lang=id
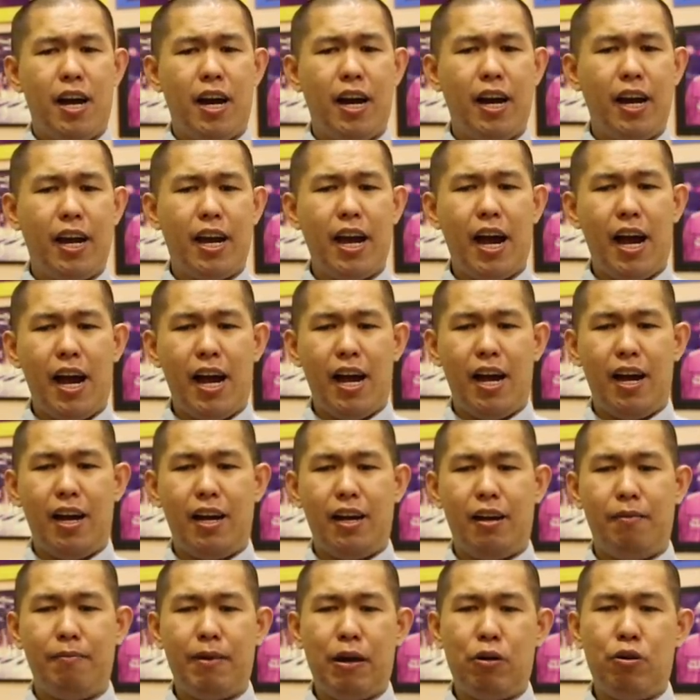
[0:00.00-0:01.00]
enggak
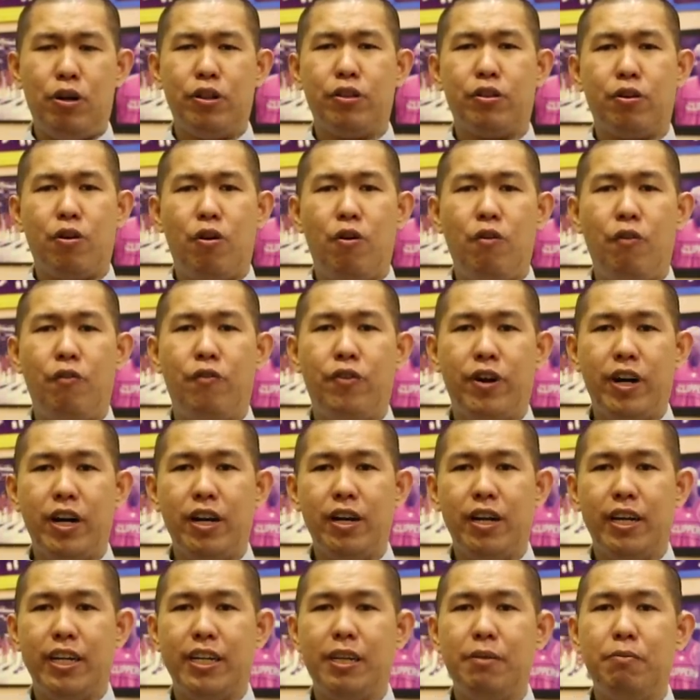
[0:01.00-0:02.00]
melakukan
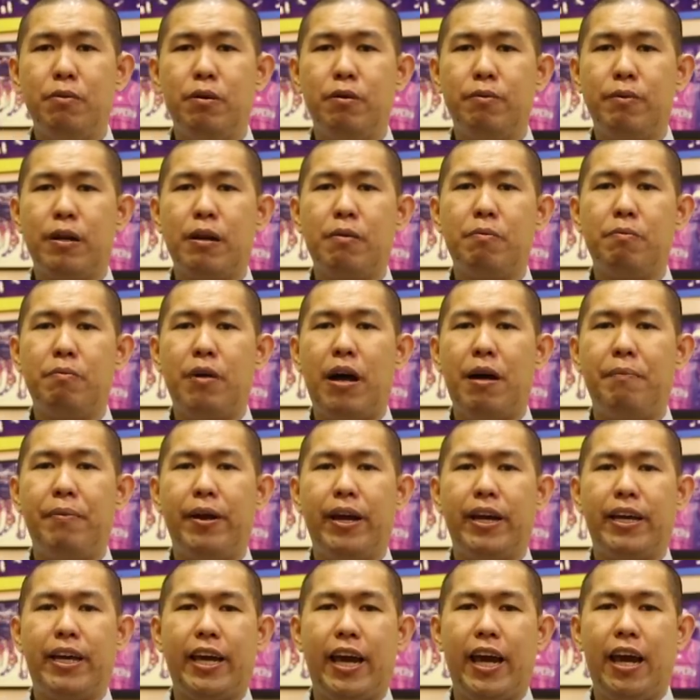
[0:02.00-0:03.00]
turnover ini benar-benar apa
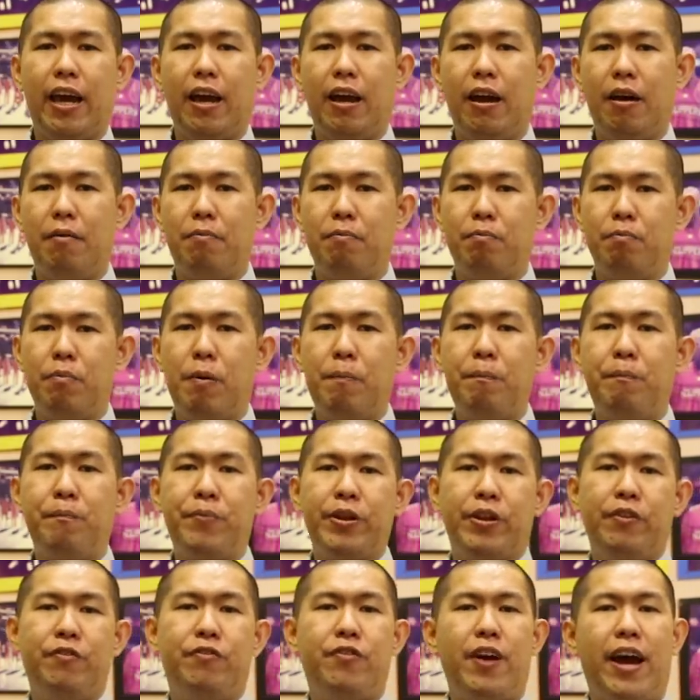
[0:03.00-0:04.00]
ya kayak
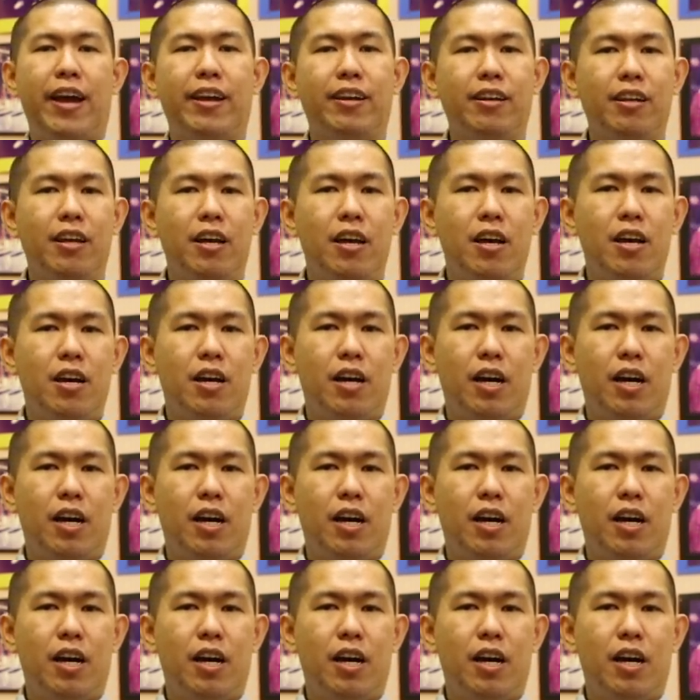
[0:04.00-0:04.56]
memprevent